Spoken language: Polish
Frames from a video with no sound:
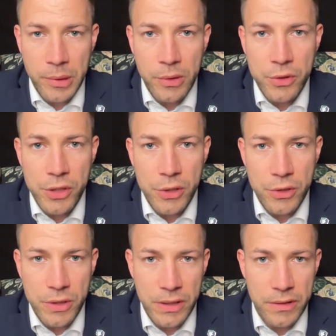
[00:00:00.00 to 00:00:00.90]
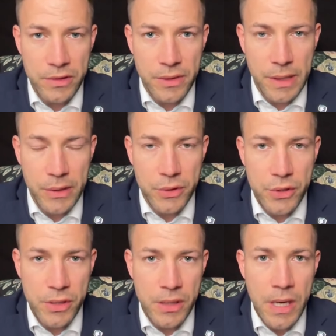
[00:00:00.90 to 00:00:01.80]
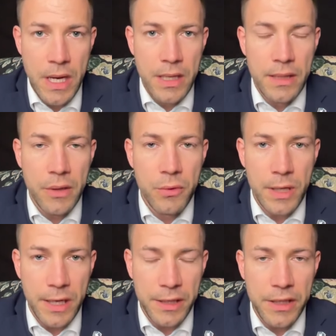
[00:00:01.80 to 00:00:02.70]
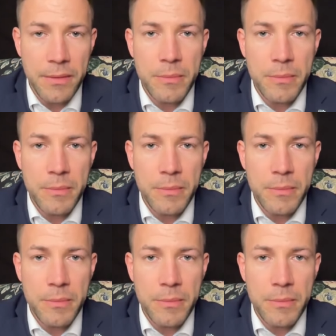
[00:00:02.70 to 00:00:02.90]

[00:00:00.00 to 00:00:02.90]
podnosi koszty jego działalności na Ukrainie.